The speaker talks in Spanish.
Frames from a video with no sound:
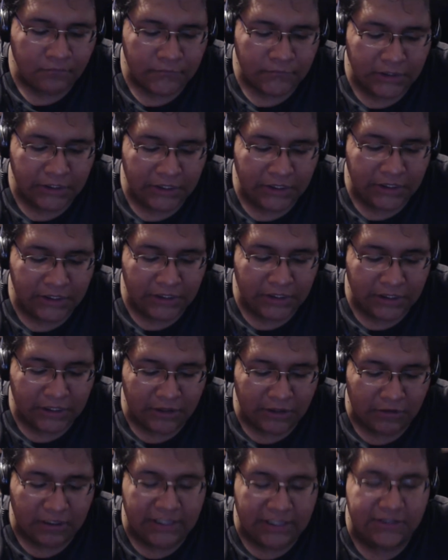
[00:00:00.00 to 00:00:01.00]
y
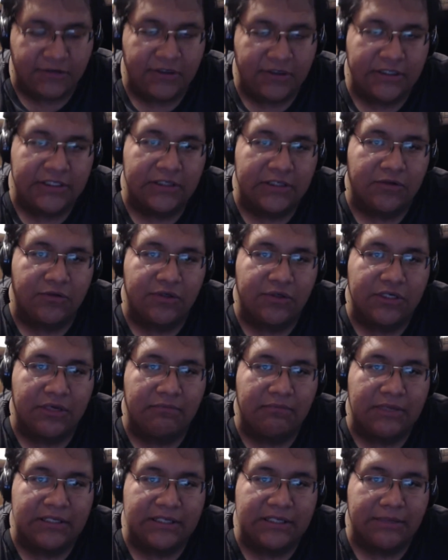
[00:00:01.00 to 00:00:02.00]
en ocasiones escucha
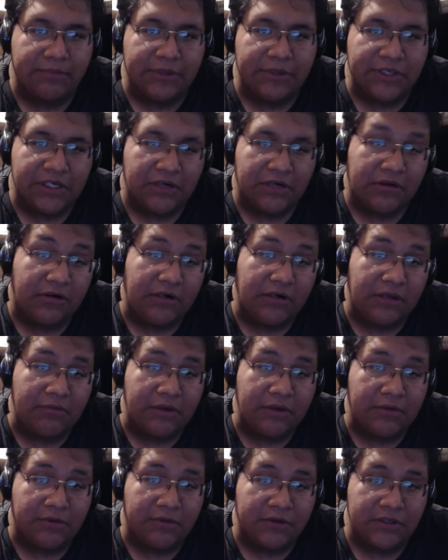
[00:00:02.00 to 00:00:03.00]
más el pinche juego que
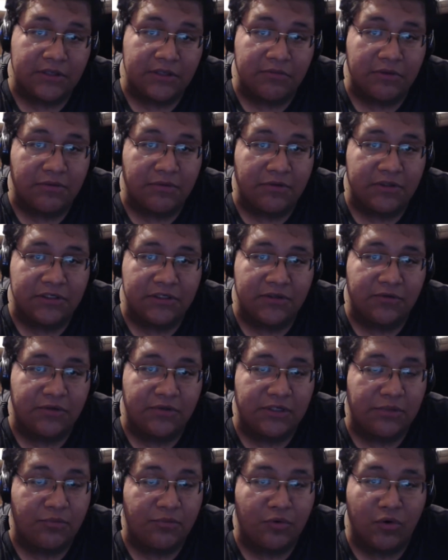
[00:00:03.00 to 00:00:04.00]
mi voz y mi voz se
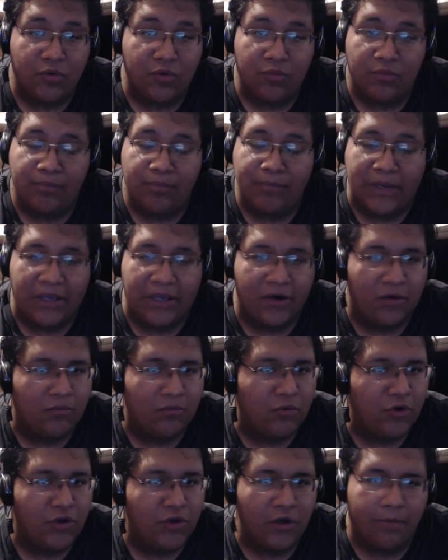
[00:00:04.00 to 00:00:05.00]
escucha muy, pero
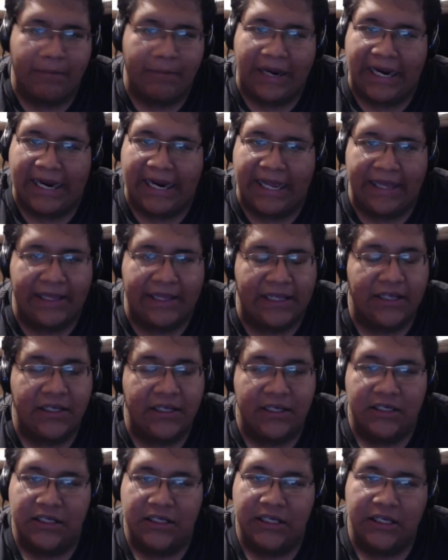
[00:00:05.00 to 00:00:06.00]
muy opacada.
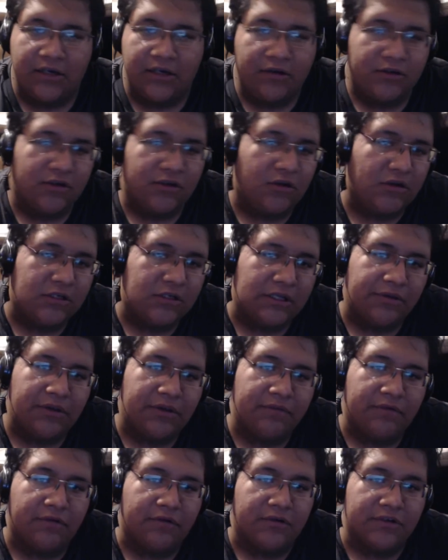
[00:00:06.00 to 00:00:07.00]
Y no son los
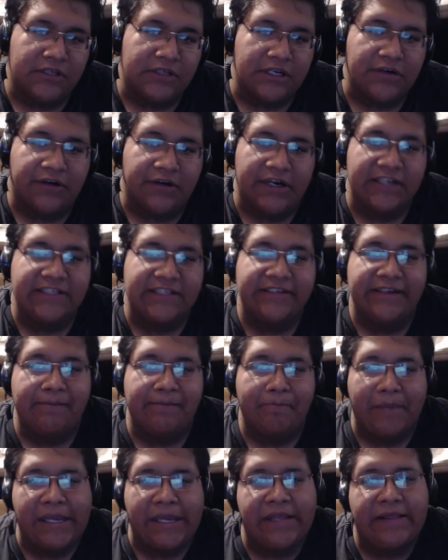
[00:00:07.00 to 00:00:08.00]
audífonos, sino que es el
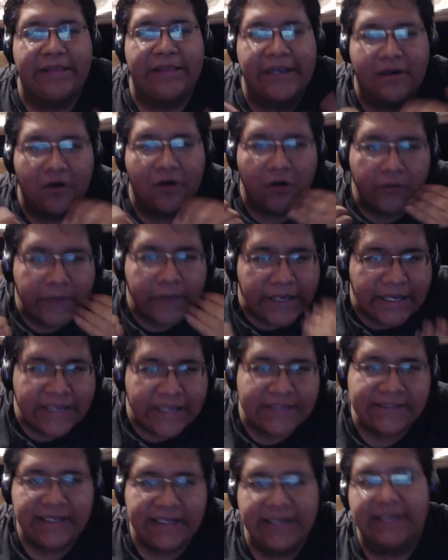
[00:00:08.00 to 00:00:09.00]
pendejo
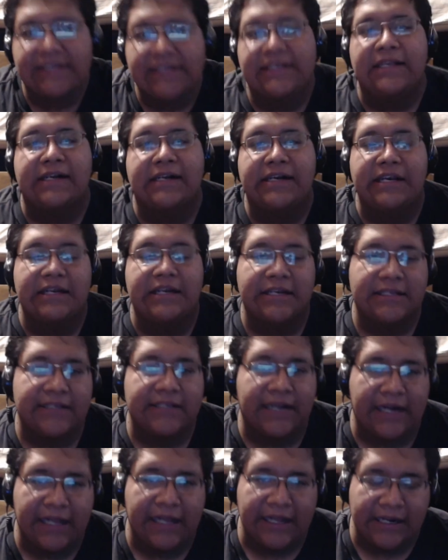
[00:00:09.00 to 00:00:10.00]
OBS que se
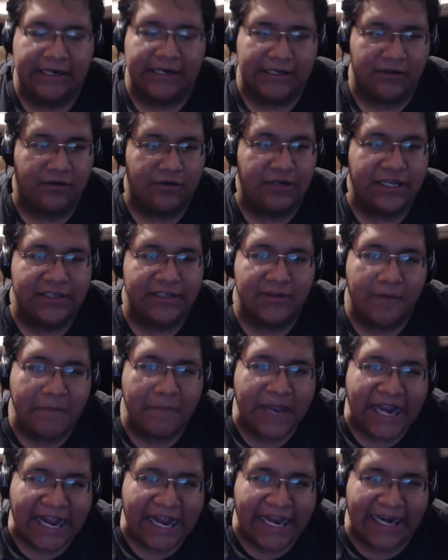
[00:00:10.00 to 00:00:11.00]
reinicia cada rato. Eso
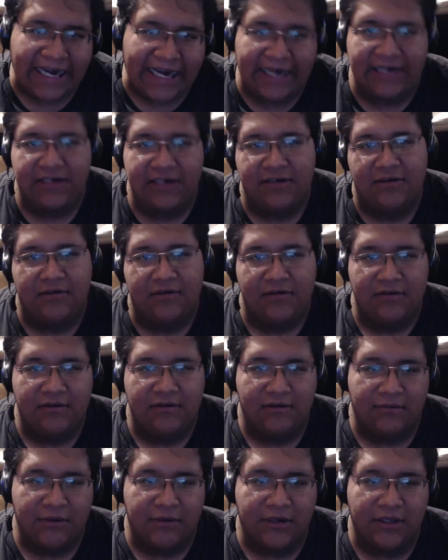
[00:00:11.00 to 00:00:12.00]
me caga,
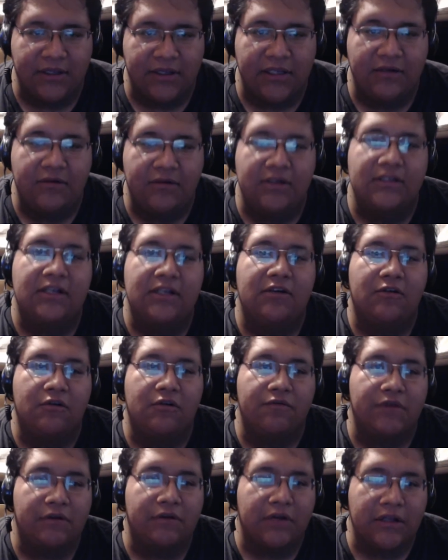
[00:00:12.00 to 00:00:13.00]
porque tengo que estarlo
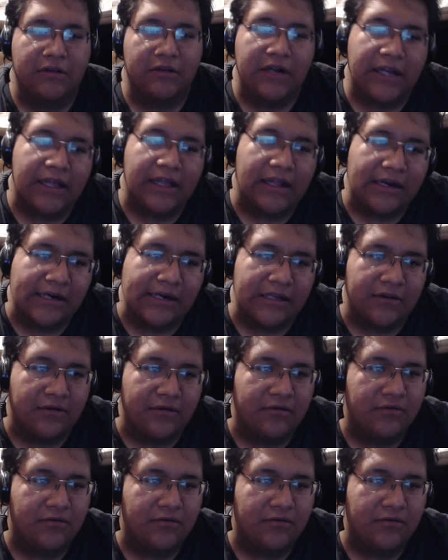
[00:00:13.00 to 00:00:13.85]
configurando a cada rato.